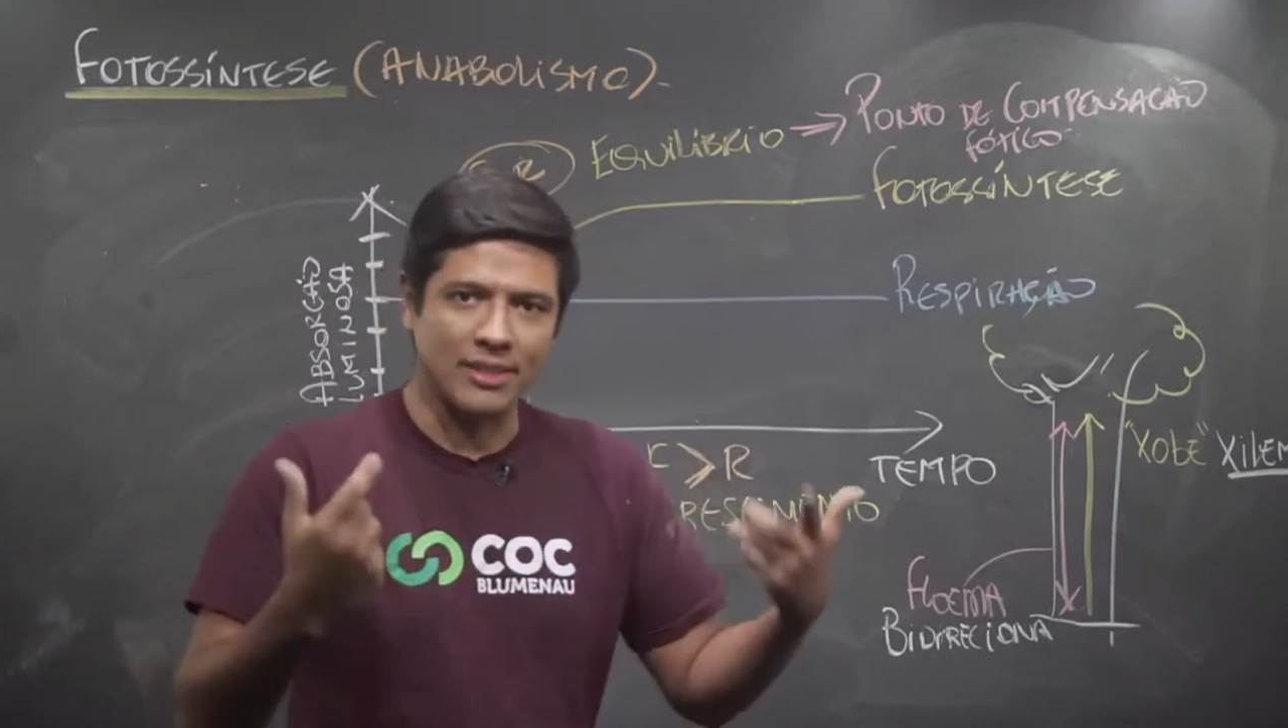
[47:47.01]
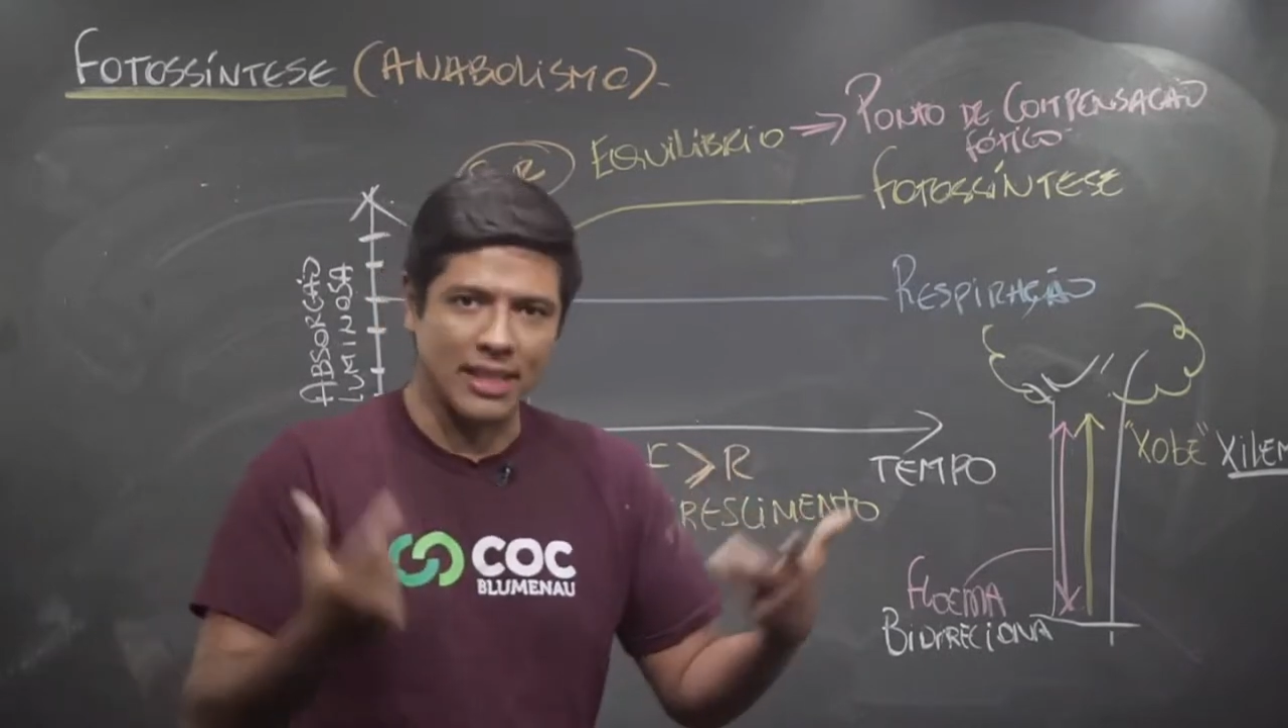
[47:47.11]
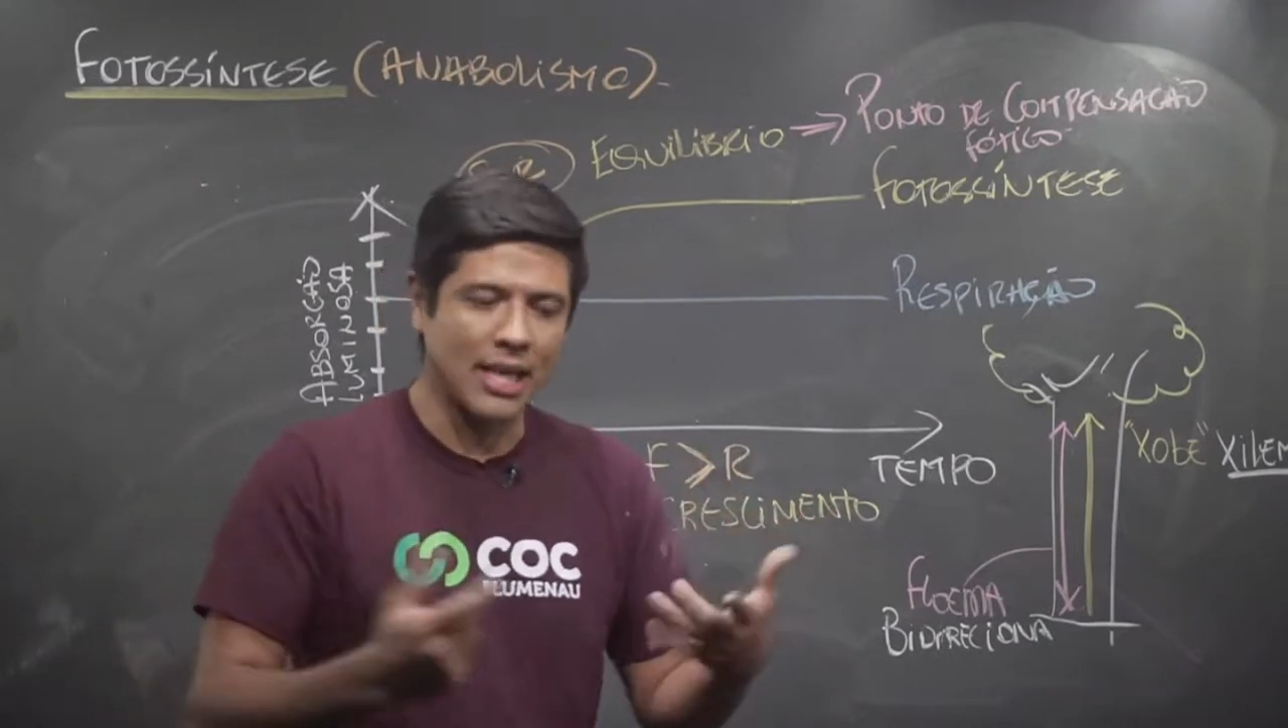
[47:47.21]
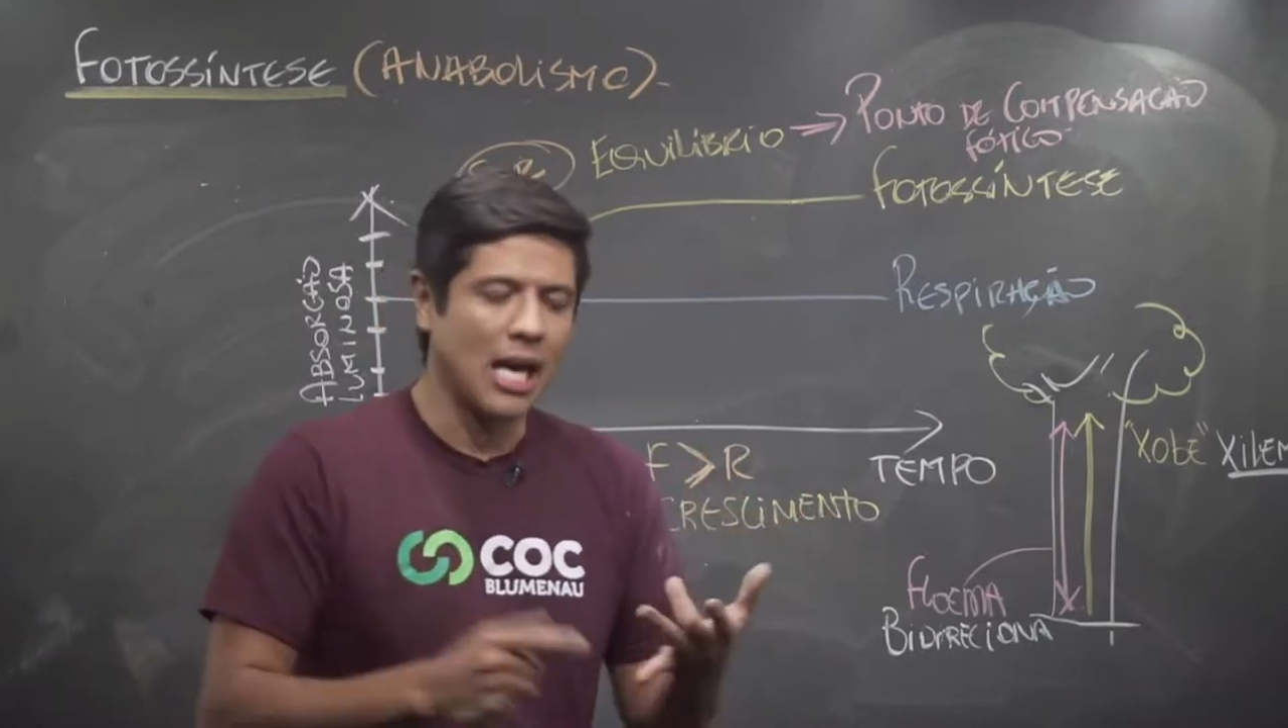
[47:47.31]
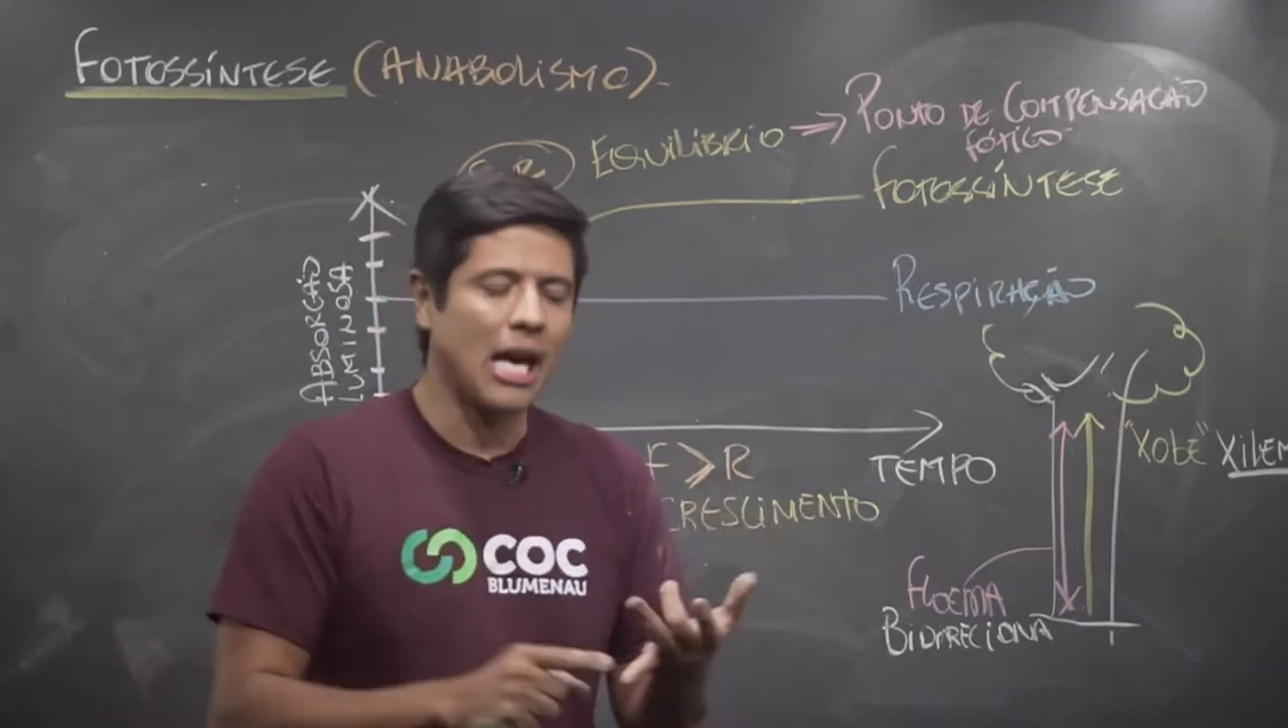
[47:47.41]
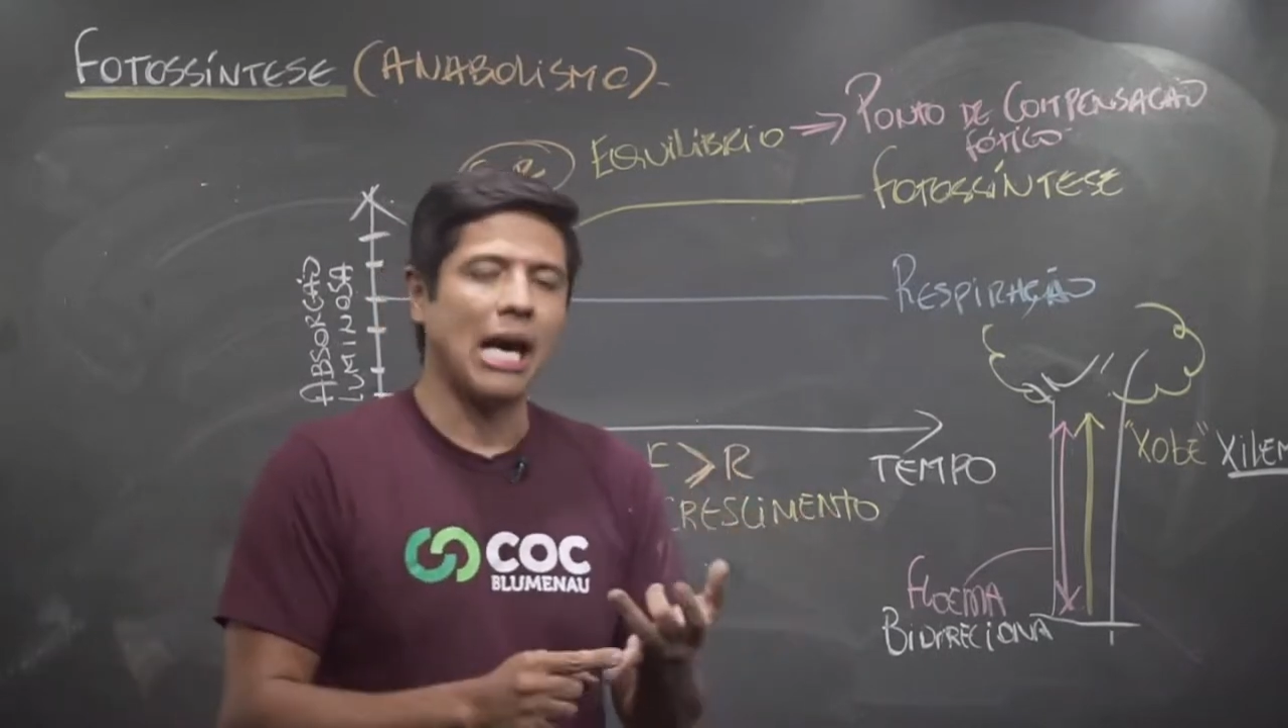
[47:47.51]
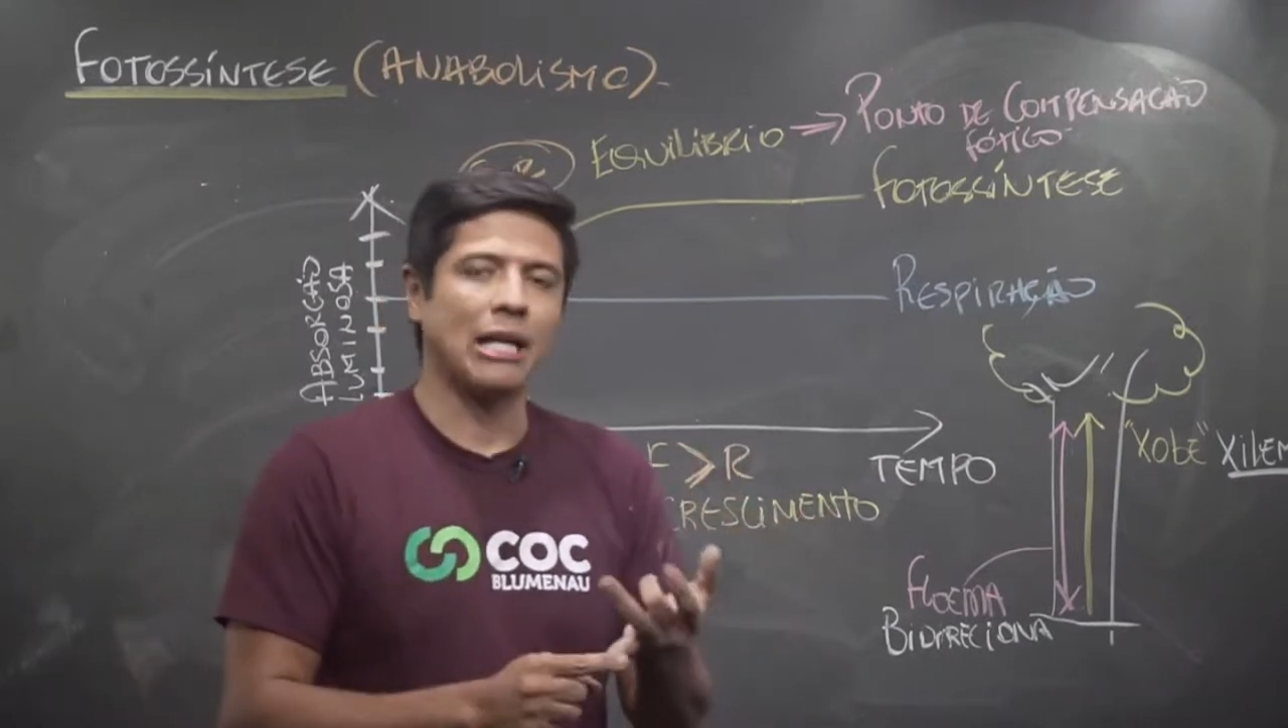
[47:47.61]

sim